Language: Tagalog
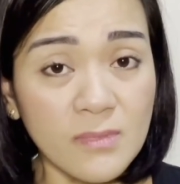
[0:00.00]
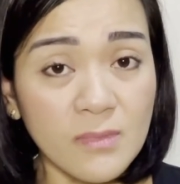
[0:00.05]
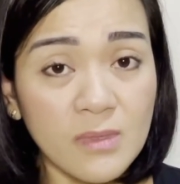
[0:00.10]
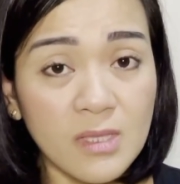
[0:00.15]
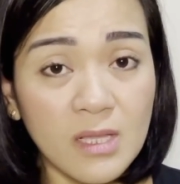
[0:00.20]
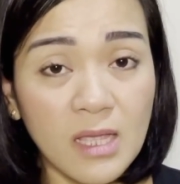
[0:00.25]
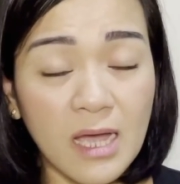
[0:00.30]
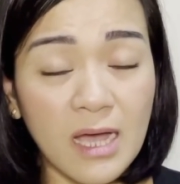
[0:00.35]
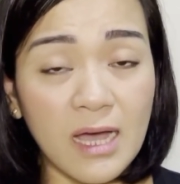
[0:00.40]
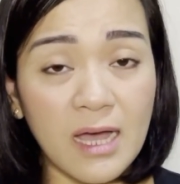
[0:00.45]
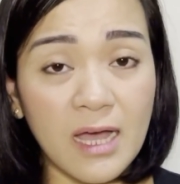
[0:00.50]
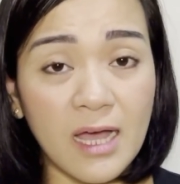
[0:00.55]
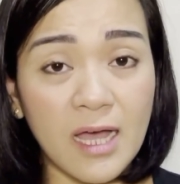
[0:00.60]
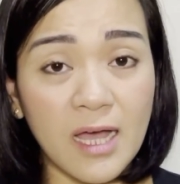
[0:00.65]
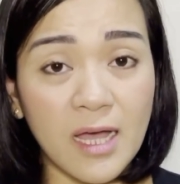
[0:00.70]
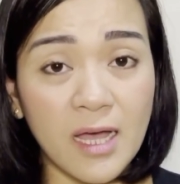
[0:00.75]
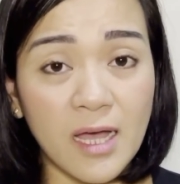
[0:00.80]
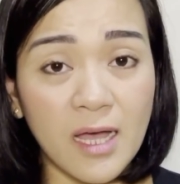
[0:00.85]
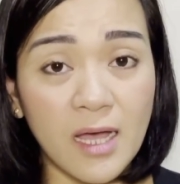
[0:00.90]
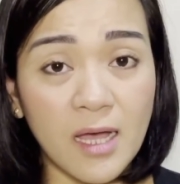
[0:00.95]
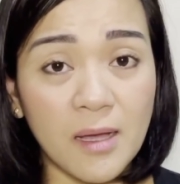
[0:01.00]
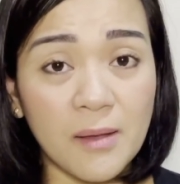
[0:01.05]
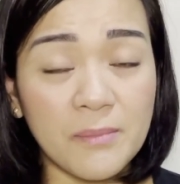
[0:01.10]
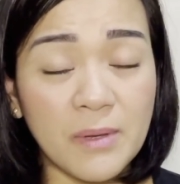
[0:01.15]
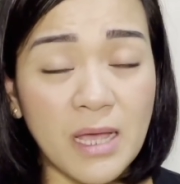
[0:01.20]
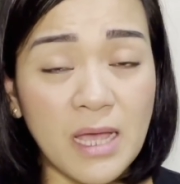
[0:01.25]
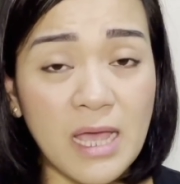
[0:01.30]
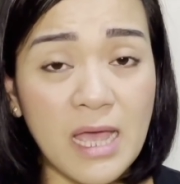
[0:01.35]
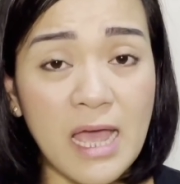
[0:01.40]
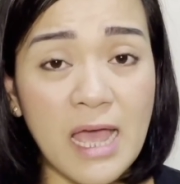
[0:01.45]

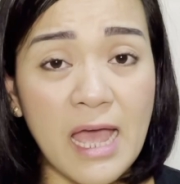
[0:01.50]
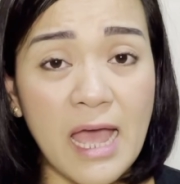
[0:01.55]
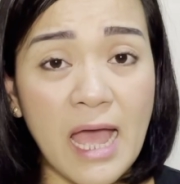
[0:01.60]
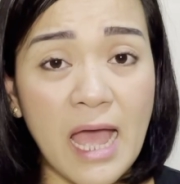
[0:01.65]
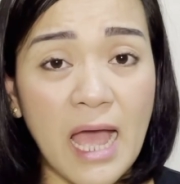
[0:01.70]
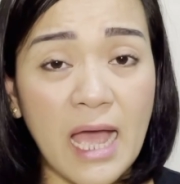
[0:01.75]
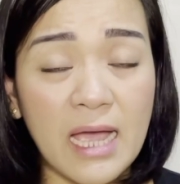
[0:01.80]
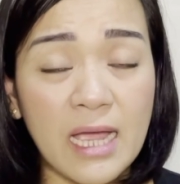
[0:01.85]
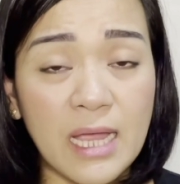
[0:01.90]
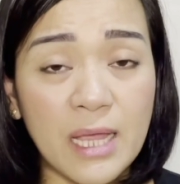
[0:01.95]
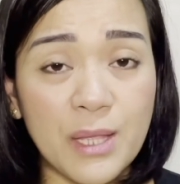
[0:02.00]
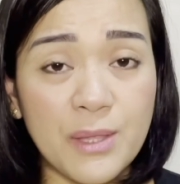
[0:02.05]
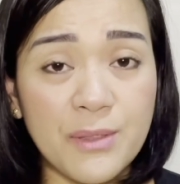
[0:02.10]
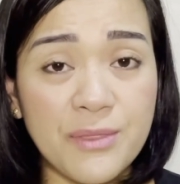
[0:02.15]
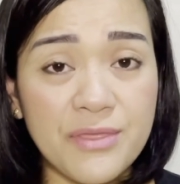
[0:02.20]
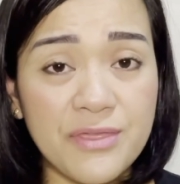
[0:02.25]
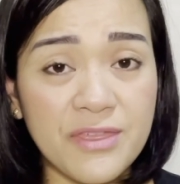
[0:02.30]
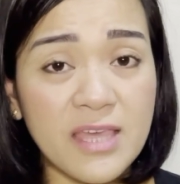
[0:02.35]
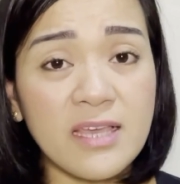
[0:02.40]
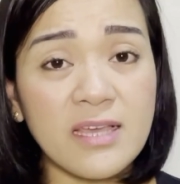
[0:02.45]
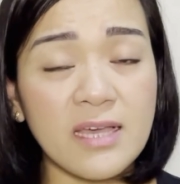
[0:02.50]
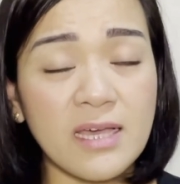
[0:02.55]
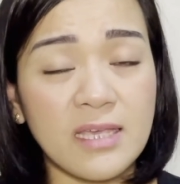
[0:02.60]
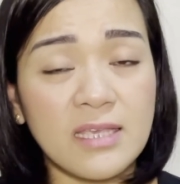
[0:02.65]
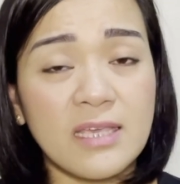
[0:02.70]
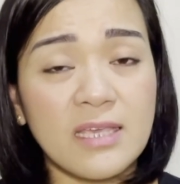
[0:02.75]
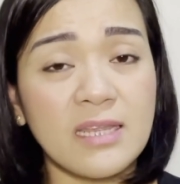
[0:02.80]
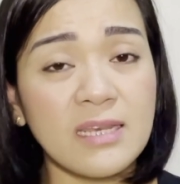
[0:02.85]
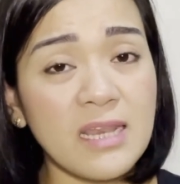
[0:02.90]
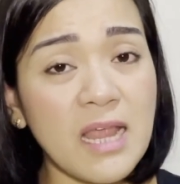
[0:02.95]
Um, I think
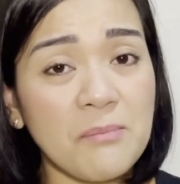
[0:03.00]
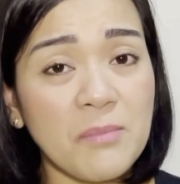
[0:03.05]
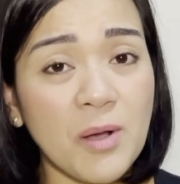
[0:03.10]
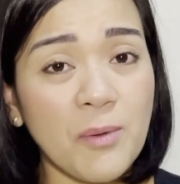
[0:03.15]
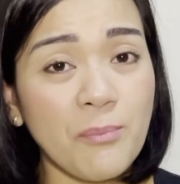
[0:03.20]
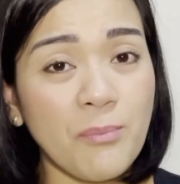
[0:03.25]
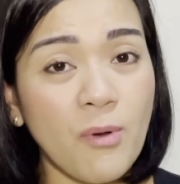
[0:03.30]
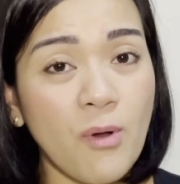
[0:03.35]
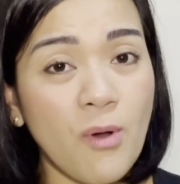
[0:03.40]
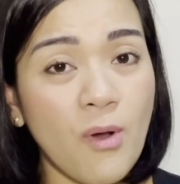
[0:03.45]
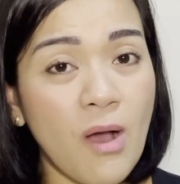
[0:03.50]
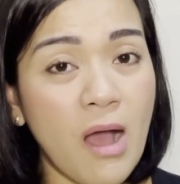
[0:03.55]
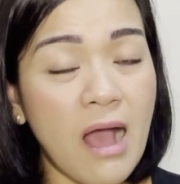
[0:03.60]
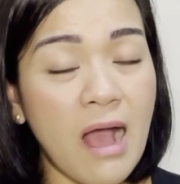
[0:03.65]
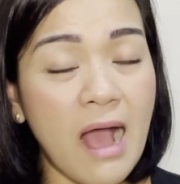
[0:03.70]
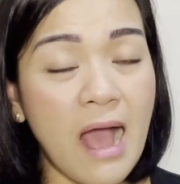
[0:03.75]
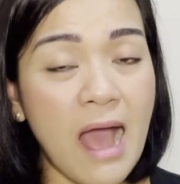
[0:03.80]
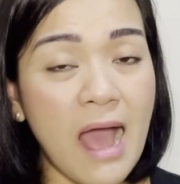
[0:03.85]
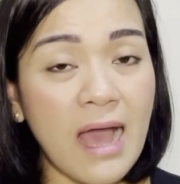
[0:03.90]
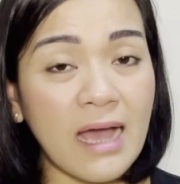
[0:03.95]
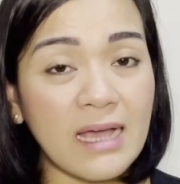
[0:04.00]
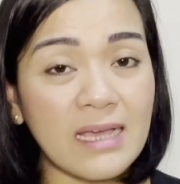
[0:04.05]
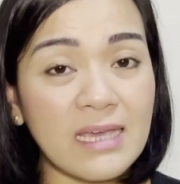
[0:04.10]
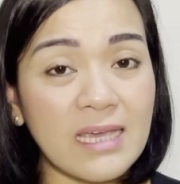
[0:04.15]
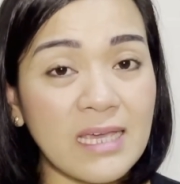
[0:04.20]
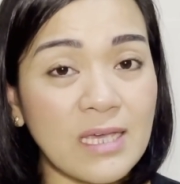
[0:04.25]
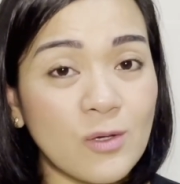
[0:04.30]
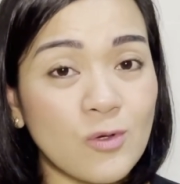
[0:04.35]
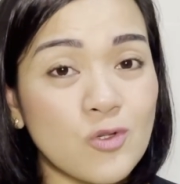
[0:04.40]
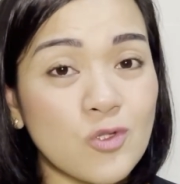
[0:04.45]
yan lamang po ang
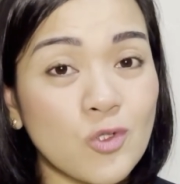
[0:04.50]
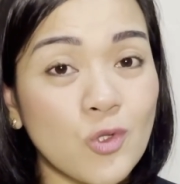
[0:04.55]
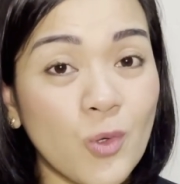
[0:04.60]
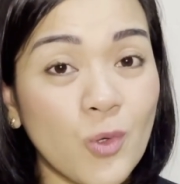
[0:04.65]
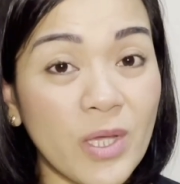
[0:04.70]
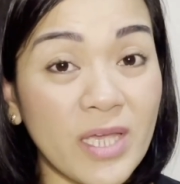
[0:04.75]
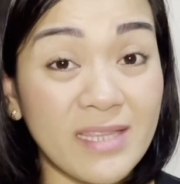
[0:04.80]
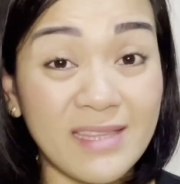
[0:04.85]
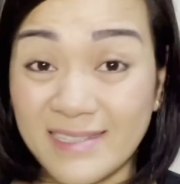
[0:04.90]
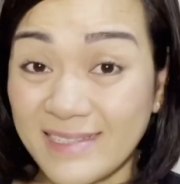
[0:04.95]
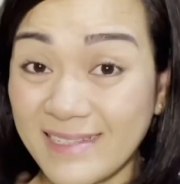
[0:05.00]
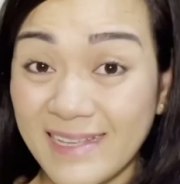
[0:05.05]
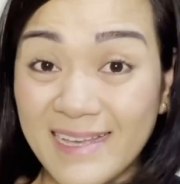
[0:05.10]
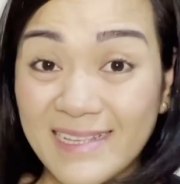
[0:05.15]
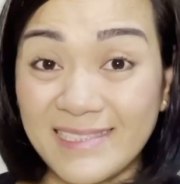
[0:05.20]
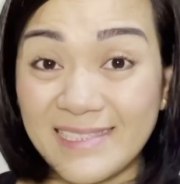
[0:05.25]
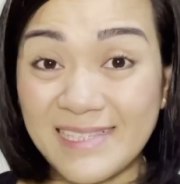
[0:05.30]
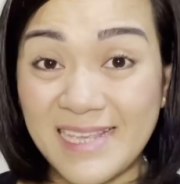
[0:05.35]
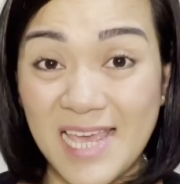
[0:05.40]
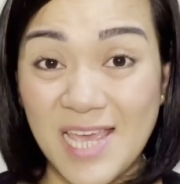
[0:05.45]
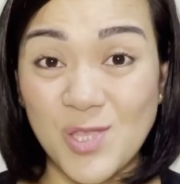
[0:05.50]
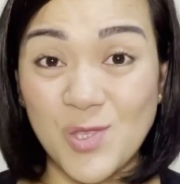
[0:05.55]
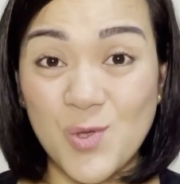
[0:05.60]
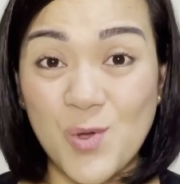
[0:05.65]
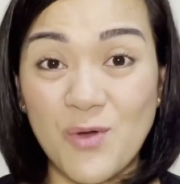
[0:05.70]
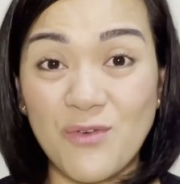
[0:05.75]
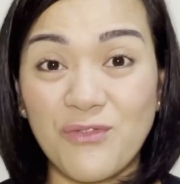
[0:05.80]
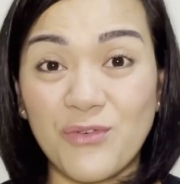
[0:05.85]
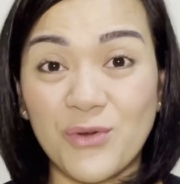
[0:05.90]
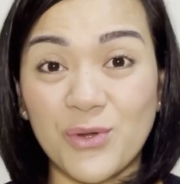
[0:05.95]
aking gustong i-discuss sa
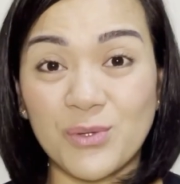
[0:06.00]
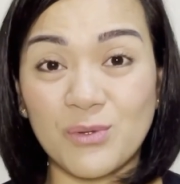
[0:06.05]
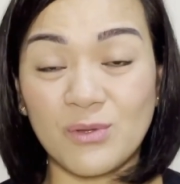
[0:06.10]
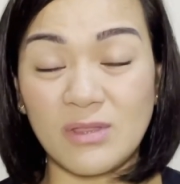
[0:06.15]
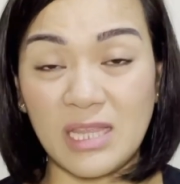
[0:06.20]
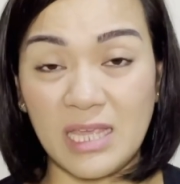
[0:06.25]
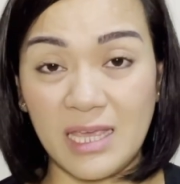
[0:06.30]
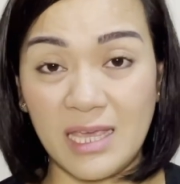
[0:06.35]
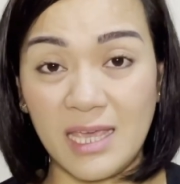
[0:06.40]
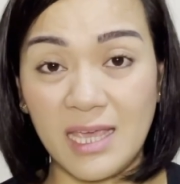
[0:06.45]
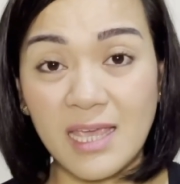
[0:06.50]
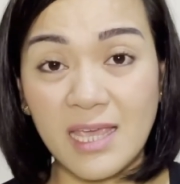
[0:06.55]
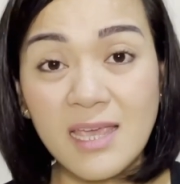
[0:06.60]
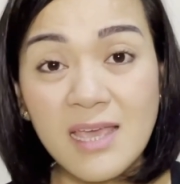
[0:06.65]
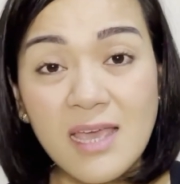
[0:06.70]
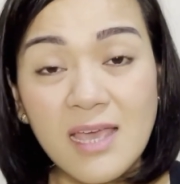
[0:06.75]
inyo for today.